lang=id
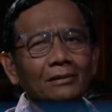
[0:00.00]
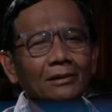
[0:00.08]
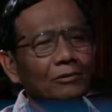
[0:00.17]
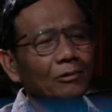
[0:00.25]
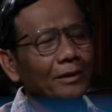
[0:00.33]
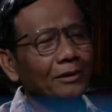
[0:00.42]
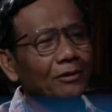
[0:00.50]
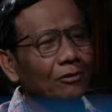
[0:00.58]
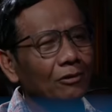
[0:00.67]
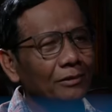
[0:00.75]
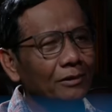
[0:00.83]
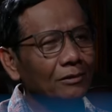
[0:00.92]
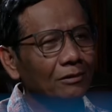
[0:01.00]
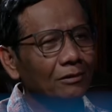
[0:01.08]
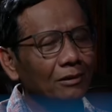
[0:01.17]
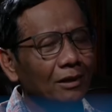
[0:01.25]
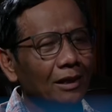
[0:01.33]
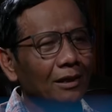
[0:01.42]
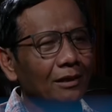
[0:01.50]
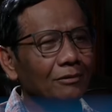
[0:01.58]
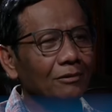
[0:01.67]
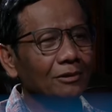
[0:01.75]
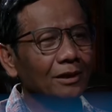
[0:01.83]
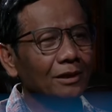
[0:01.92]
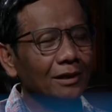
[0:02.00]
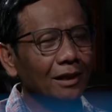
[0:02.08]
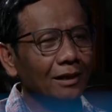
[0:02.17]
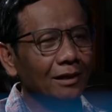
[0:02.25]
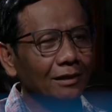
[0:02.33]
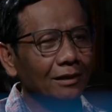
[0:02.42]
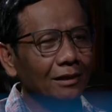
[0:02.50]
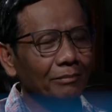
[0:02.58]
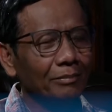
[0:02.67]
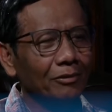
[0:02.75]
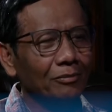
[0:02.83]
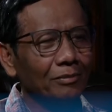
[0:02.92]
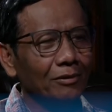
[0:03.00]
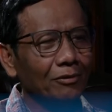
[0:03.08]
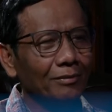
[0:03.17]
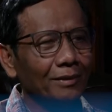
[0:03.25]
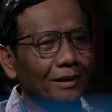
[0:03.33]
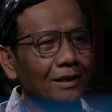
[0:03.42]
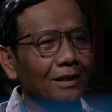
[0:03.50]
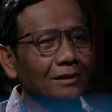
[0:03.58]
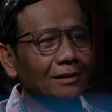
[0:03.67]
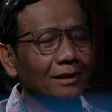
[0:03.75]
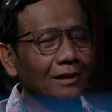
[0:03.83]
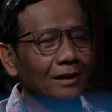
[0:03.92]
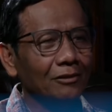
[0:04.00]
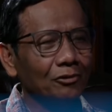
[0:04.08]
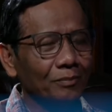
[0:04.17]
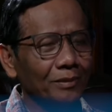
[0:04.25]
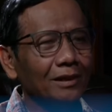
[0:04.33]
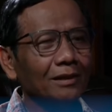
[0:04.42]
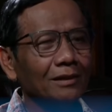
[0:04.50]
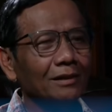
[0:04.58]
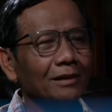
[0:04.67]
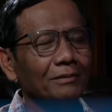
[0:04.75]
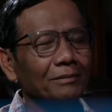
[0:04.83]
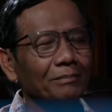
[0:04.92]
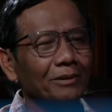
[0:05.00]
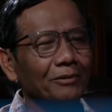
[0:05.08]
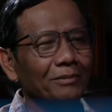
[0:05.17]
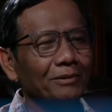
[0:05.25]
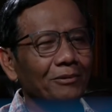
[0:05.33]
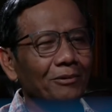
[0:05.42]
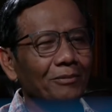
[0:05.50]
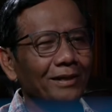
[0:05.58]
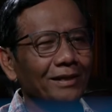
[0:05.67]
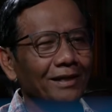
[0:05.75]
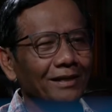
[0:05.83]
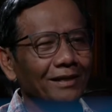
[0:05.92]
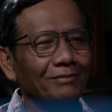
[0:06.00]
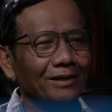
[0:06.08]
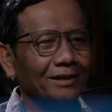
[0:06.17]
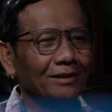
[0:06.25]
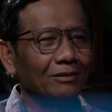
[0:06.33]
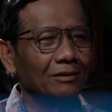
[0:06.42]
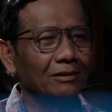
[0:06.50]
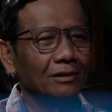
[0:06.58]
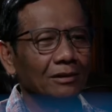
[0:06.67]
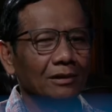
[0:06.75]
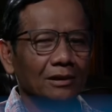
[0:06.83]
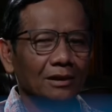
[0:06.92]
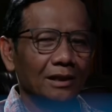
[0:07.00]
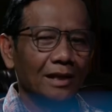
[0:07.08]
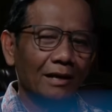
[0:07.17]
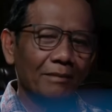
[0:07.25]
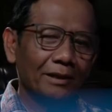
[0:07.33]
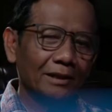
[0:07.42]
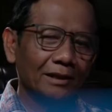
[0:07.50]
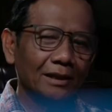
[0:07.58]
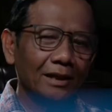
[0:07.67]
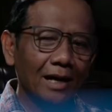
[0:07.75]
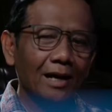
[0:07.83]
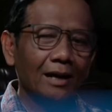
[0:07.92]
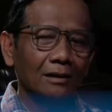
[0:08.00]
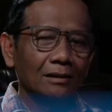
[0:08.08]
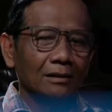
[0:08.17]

ketemu Pak Jokowi dulu karena dulu saya diangkat dengan penuh penghormatan saya harus pergi dengan penuh penghormatan kan begitu tidak apa tidak